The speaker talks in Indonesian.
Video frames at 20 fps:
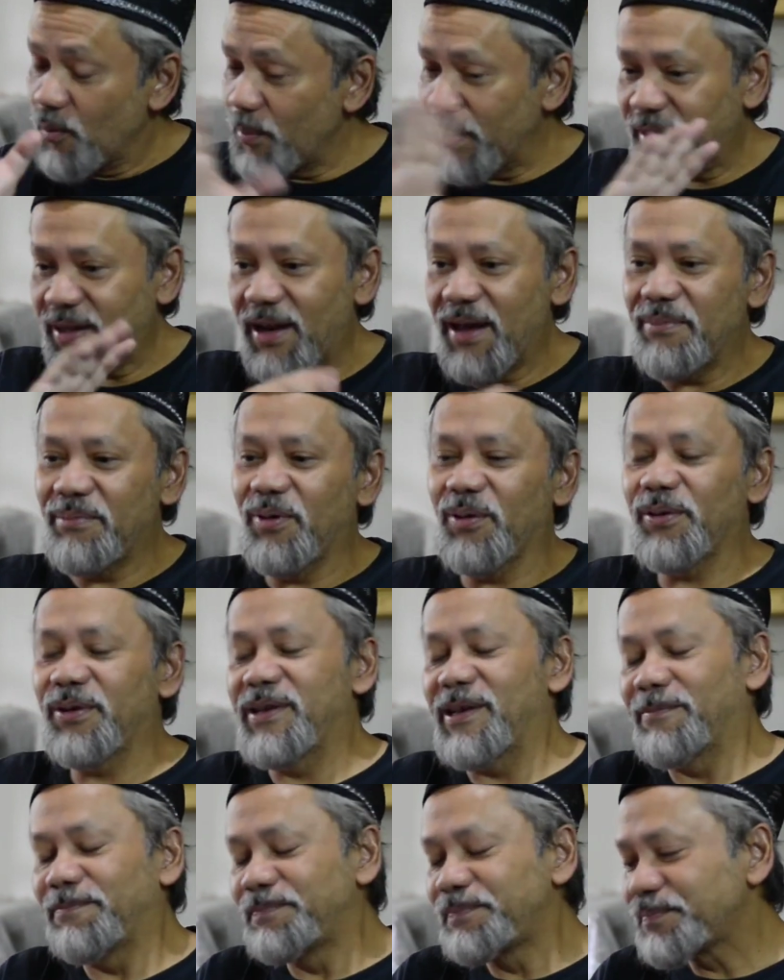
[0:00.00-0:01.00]
mumet lah
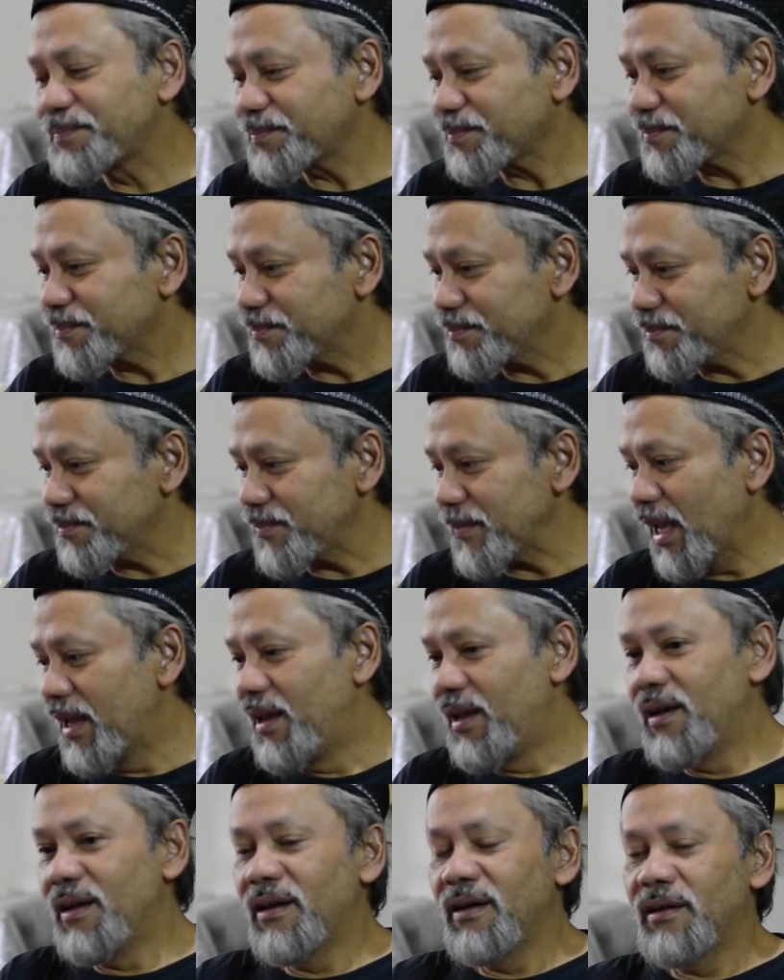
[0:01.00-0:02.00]
pokoknya.
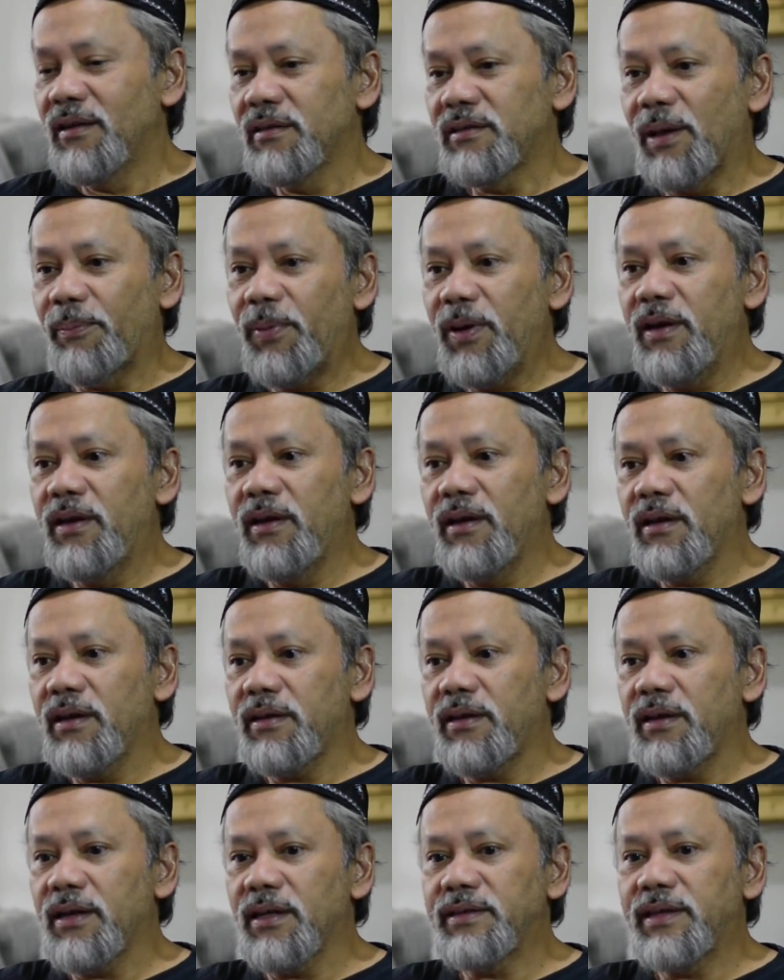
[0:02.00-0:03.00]
Tapi di
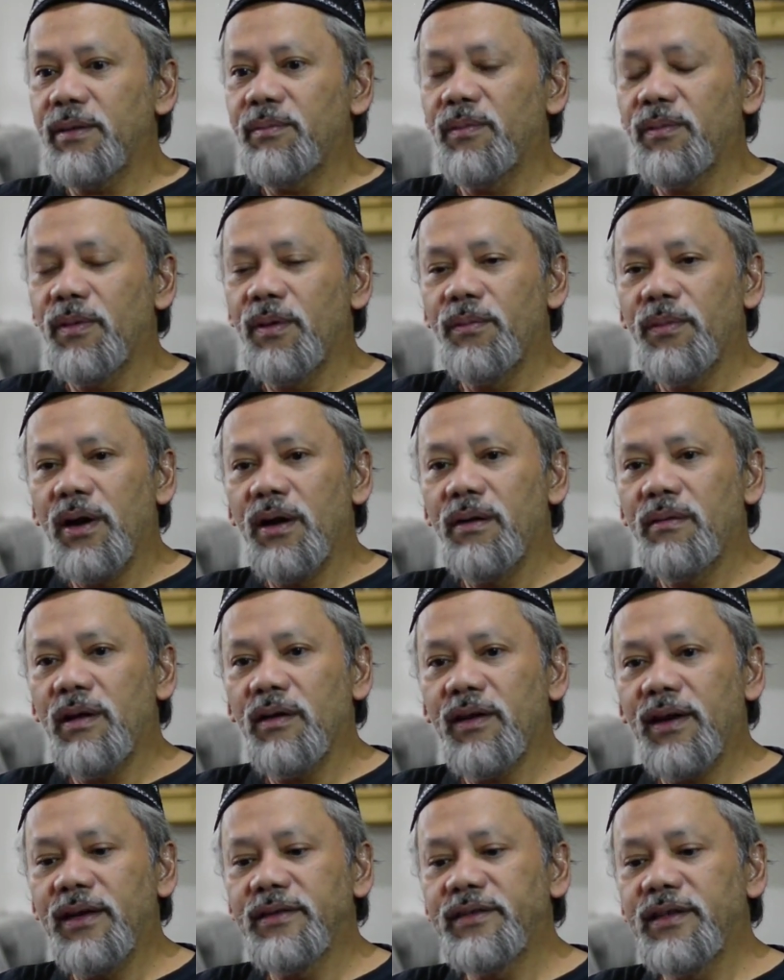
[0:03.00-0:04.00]
ketika saya eh,
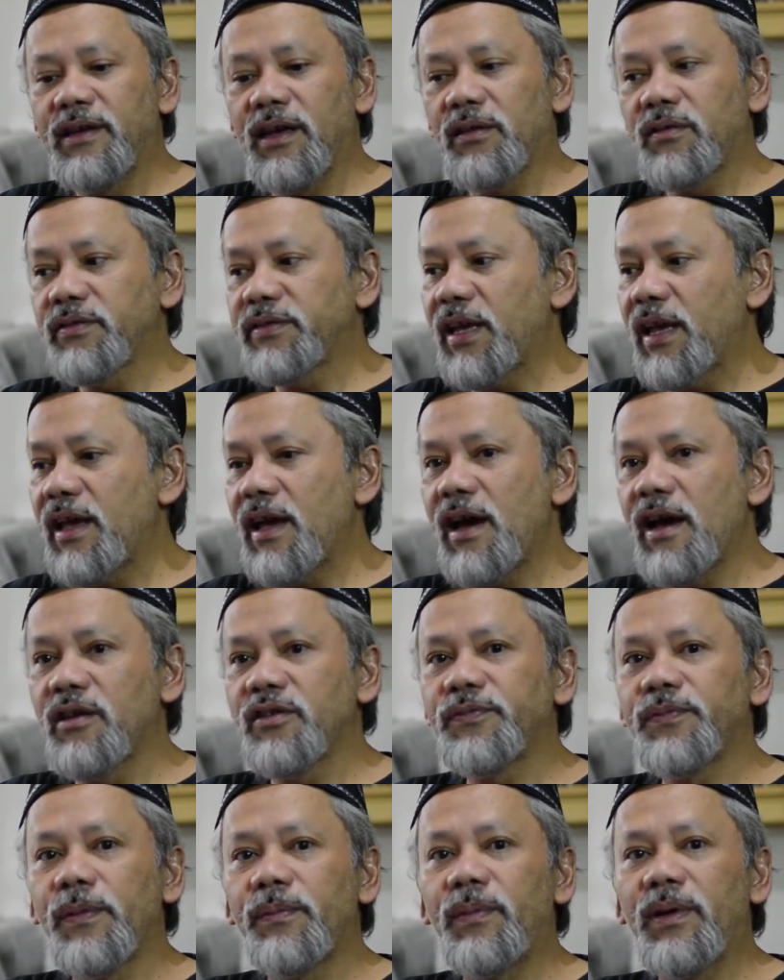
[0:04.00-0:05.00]
melakukan S3 itu saya
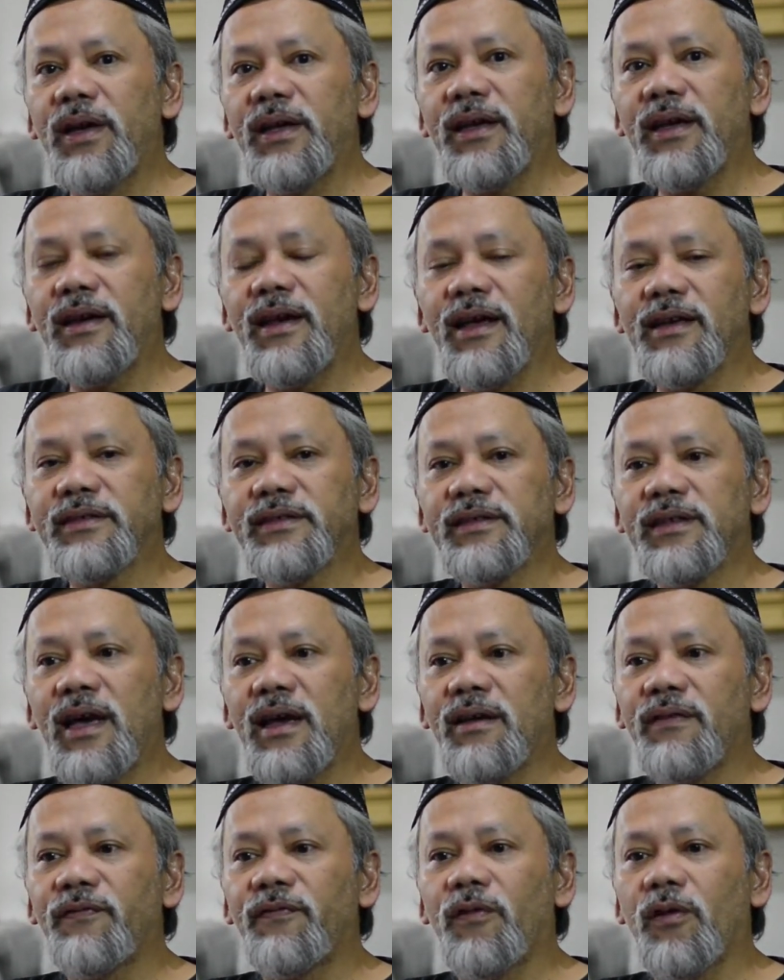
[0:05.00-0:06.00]
harus memiliki
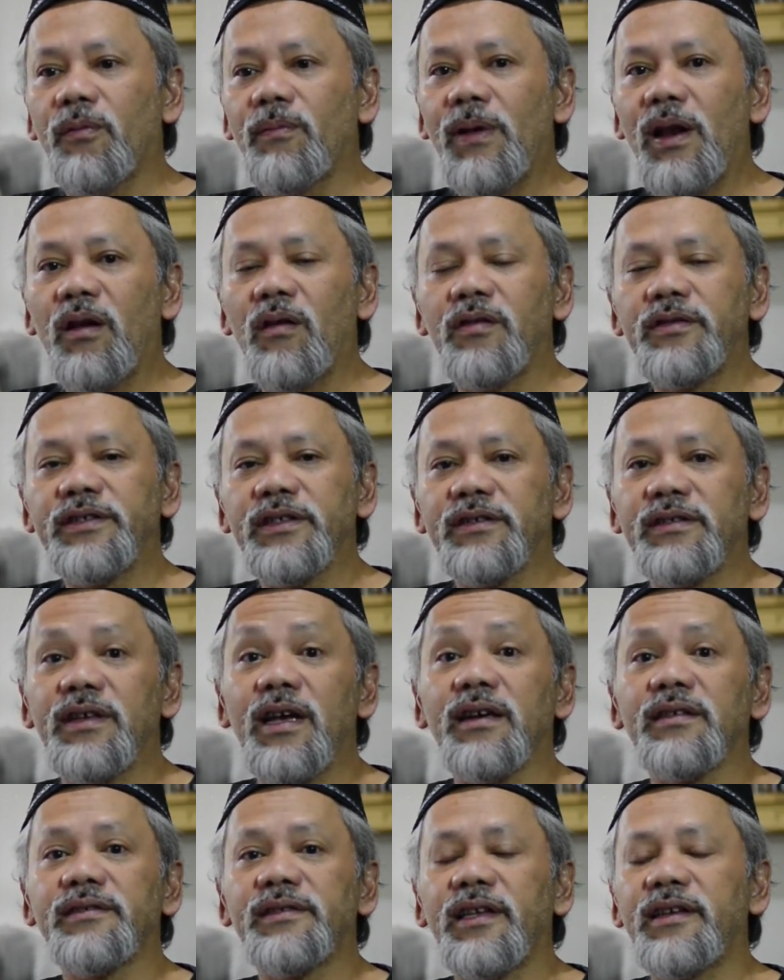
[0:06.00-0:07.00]
dasar formal logic
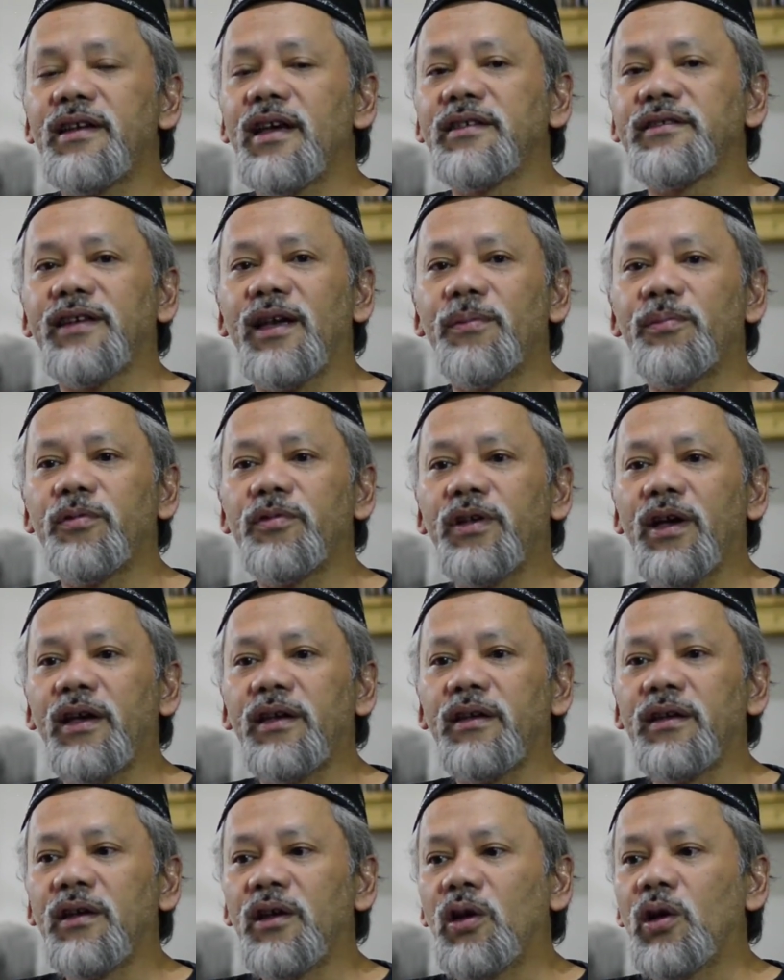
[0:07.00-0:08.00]
yang tidak saya
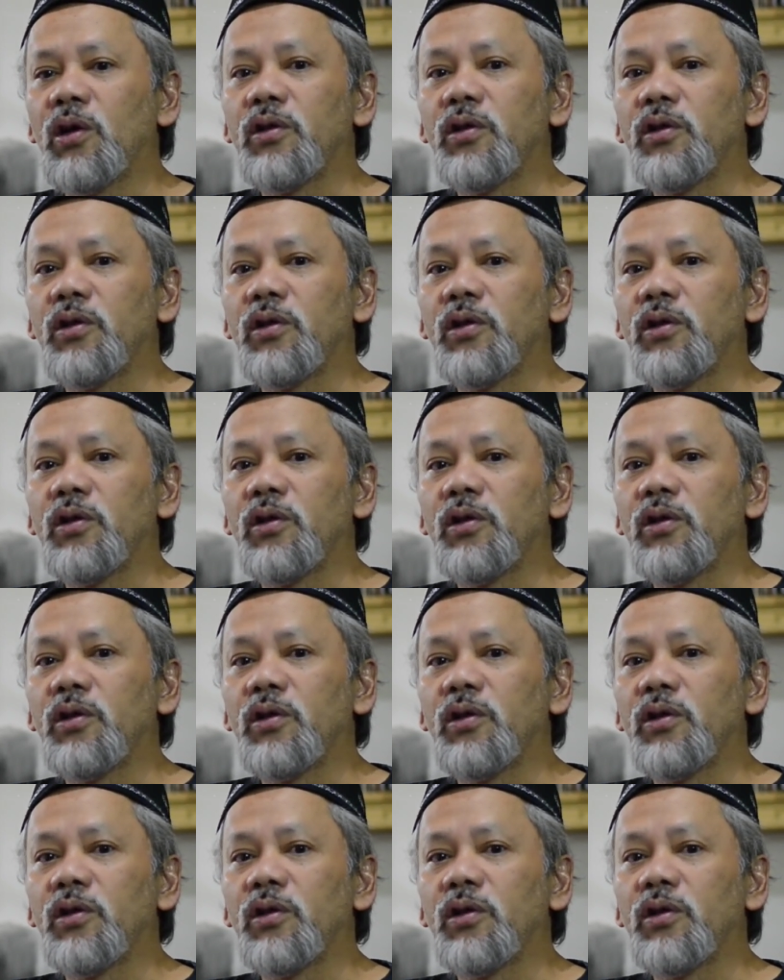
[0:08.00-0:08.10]
punyai.